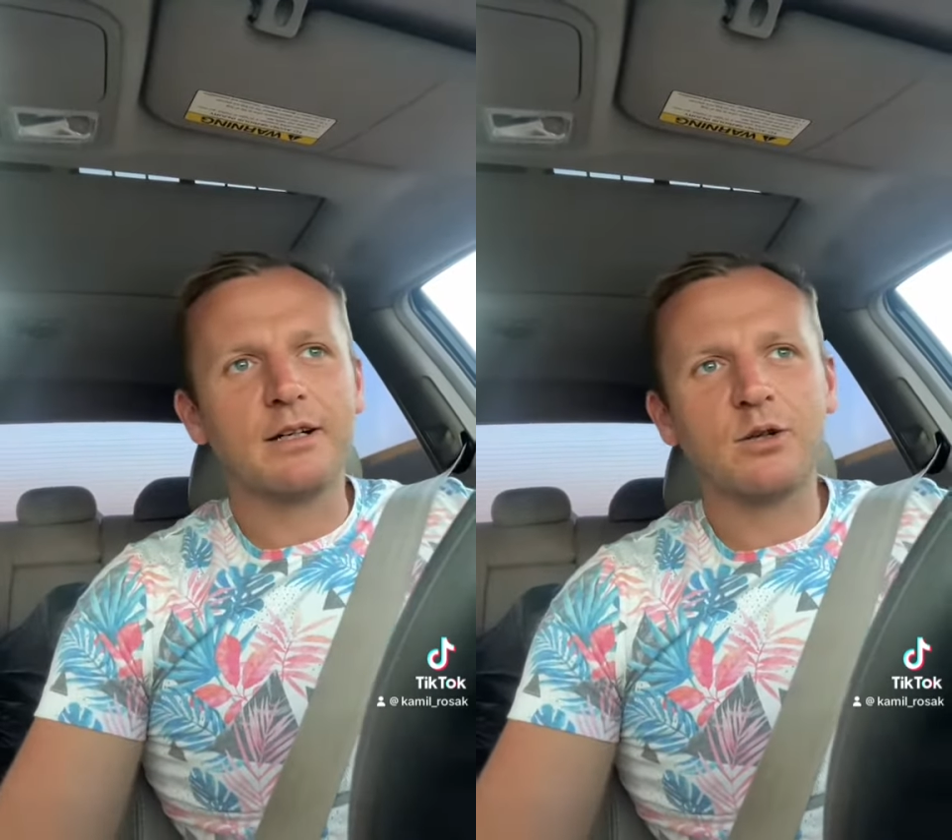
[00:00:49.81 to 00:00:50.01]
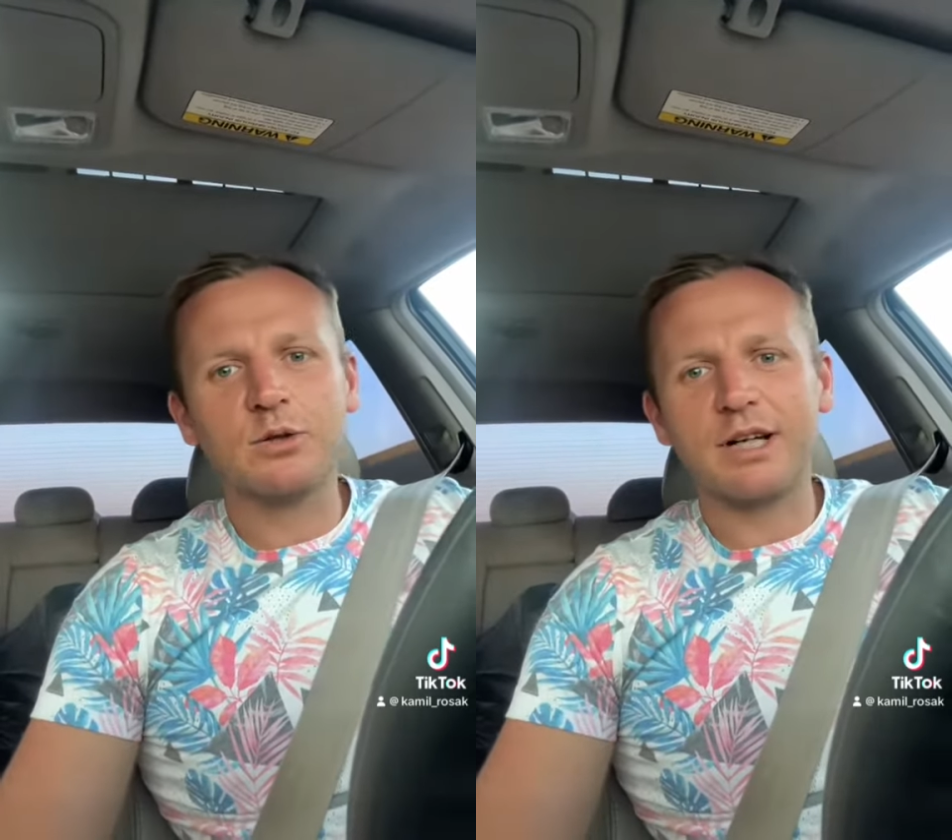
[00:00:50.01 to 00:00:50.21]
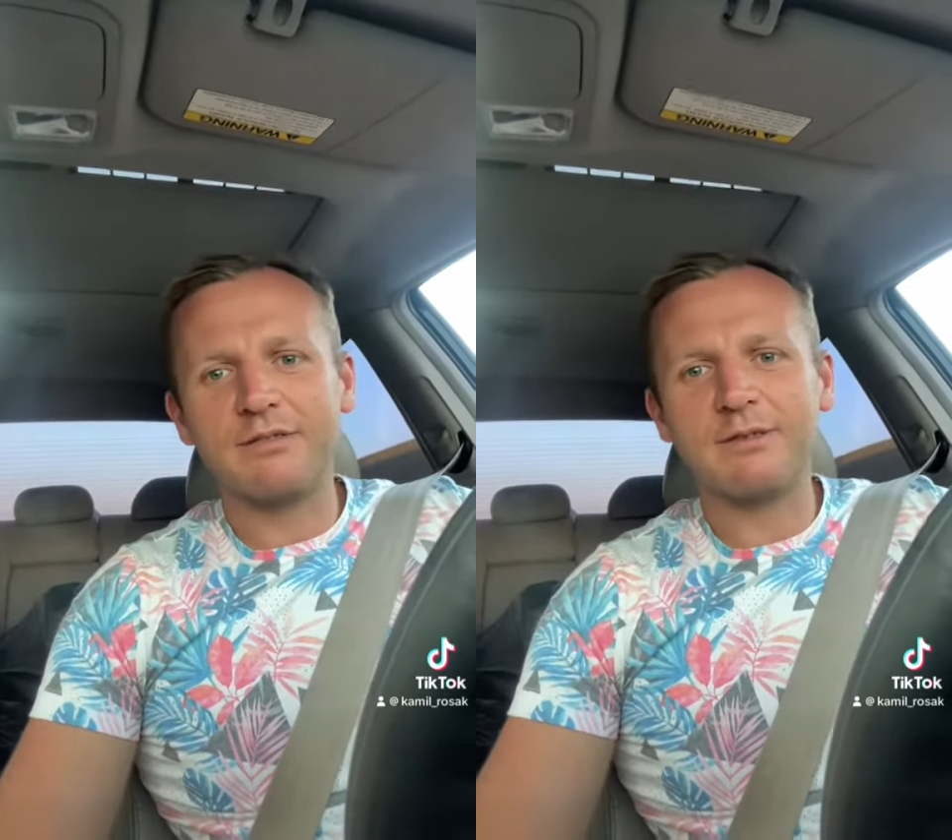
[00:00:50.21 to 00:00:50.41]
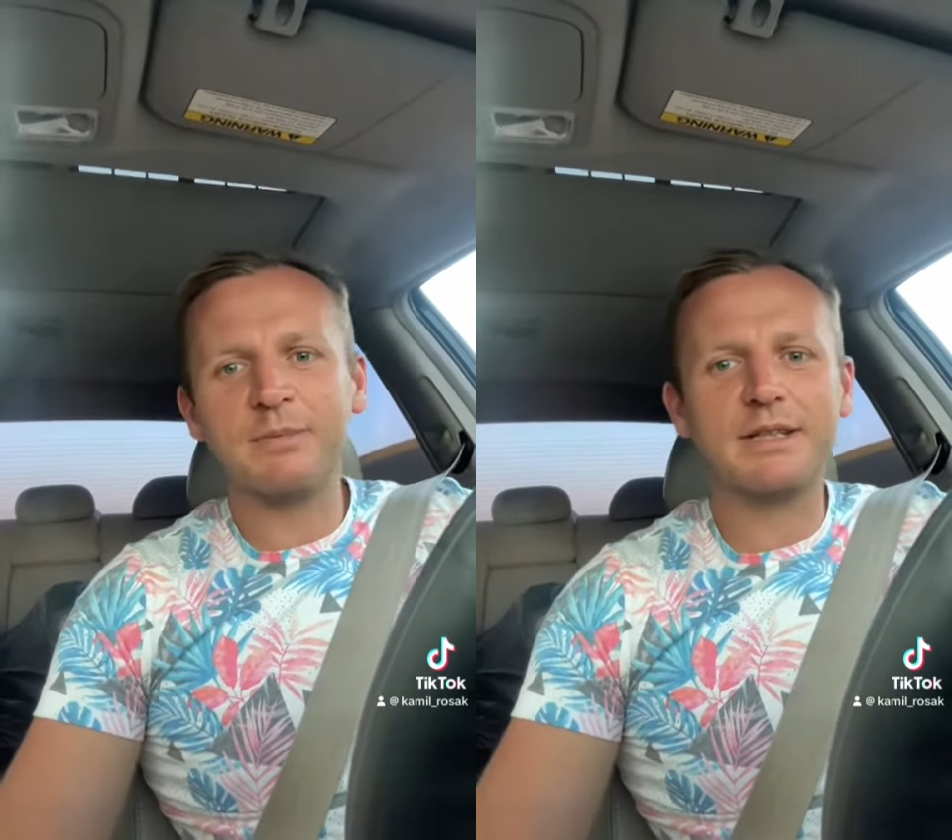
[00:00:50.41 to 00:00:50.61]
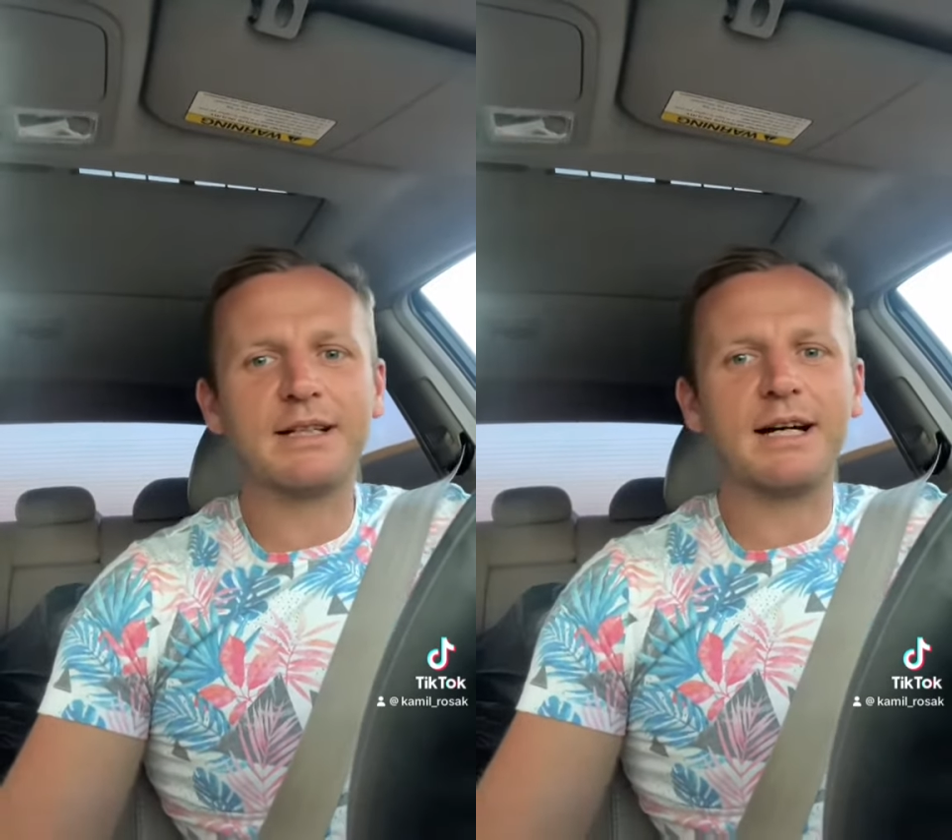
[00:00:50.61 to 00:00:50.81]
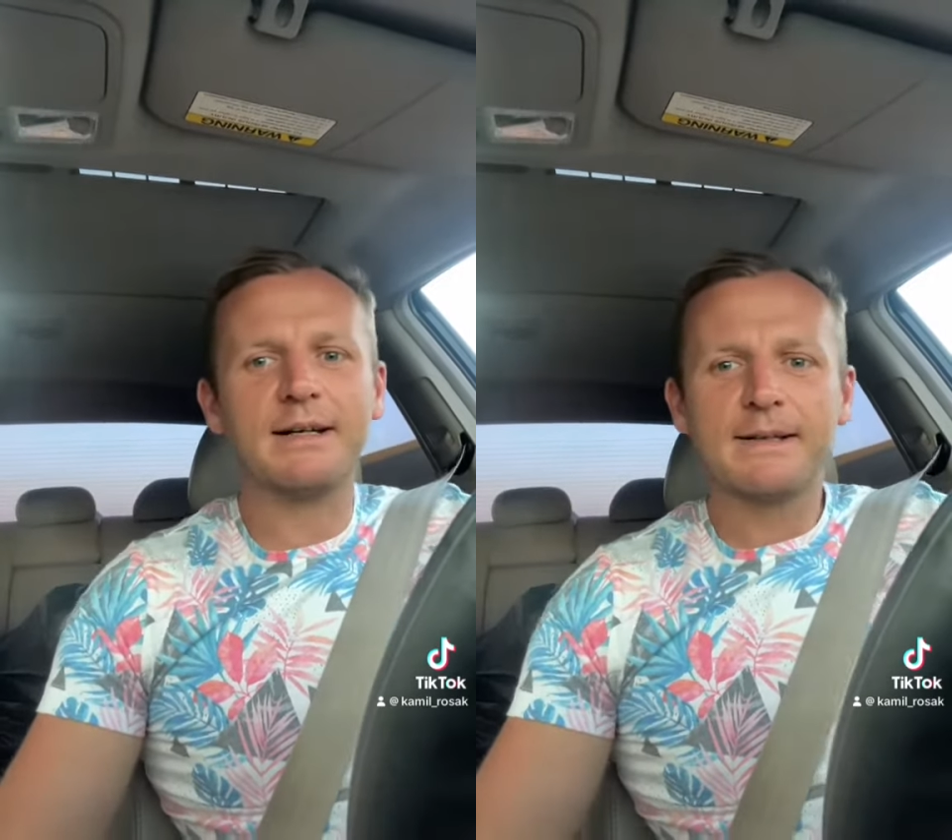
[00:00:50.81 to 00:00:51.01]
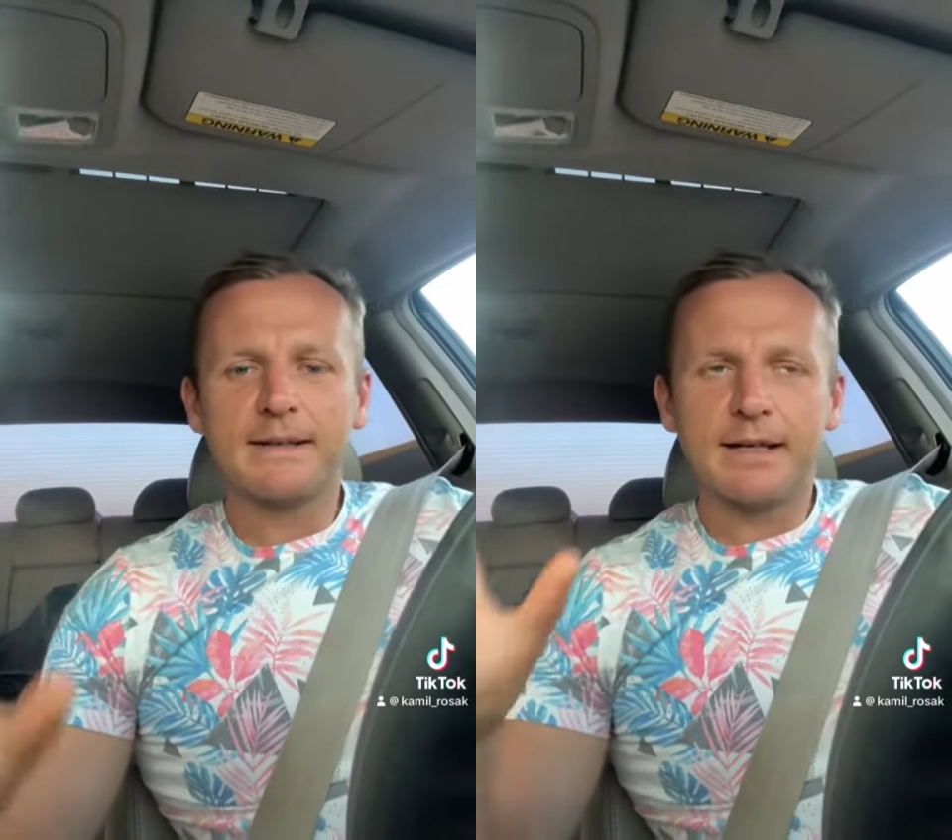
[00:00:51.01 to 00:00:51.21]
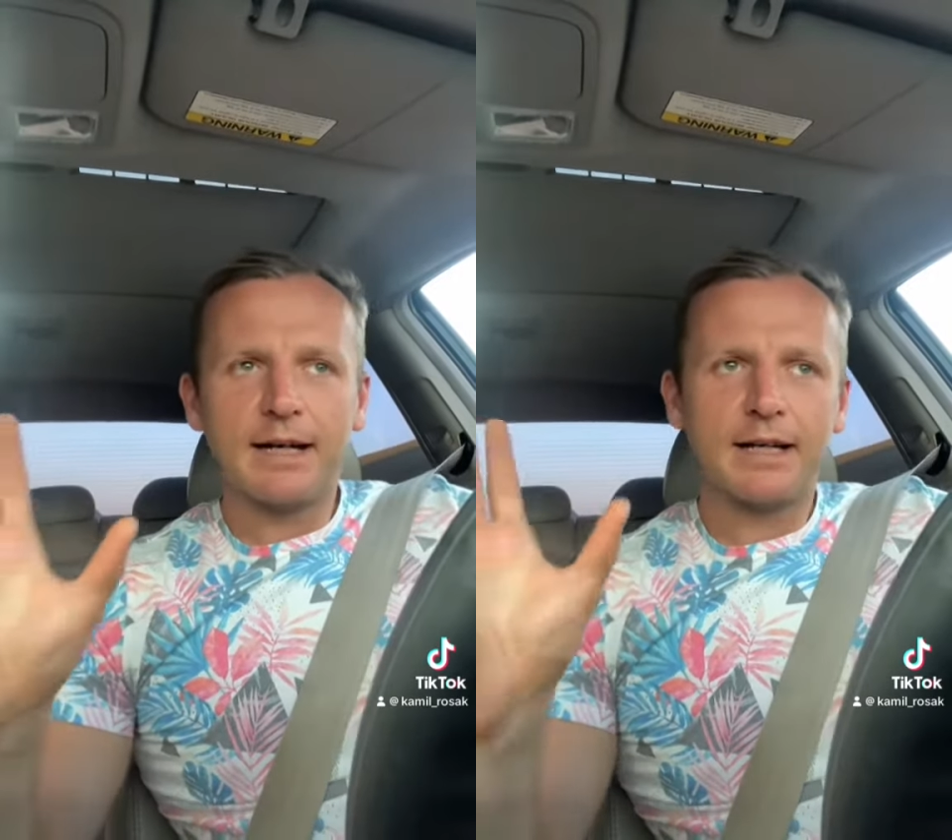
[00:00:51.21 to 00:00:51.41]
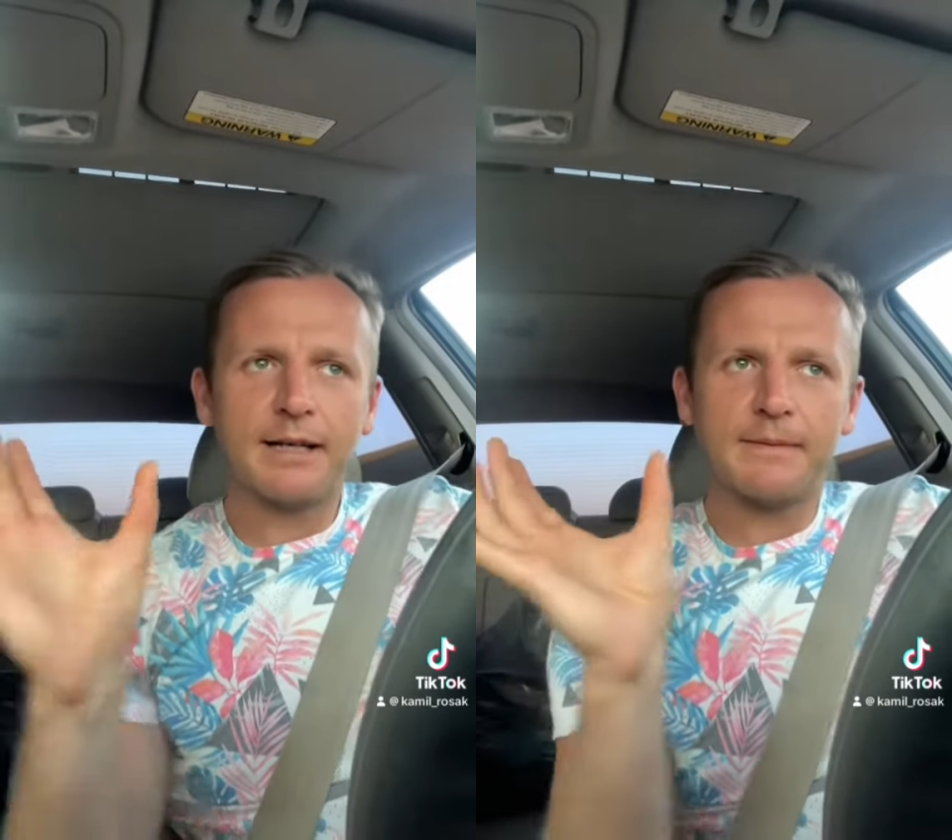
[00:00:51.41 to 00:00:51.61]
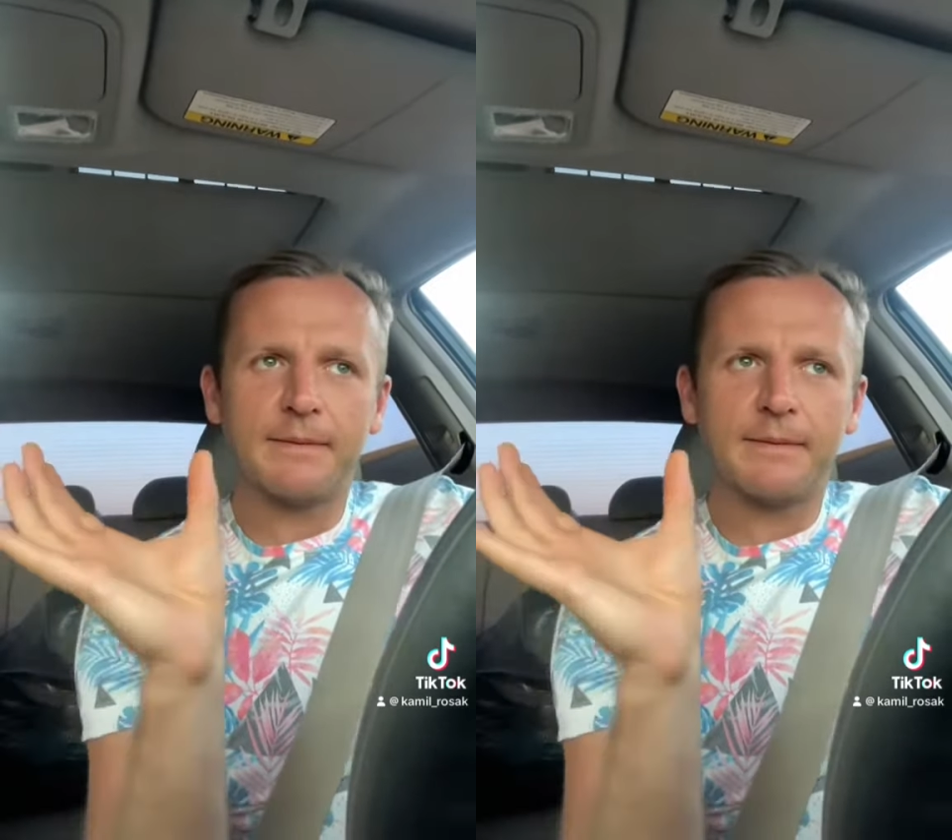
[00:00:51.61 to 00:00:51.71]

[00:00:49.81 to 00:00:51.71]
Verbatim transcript: krótka wybitka, ale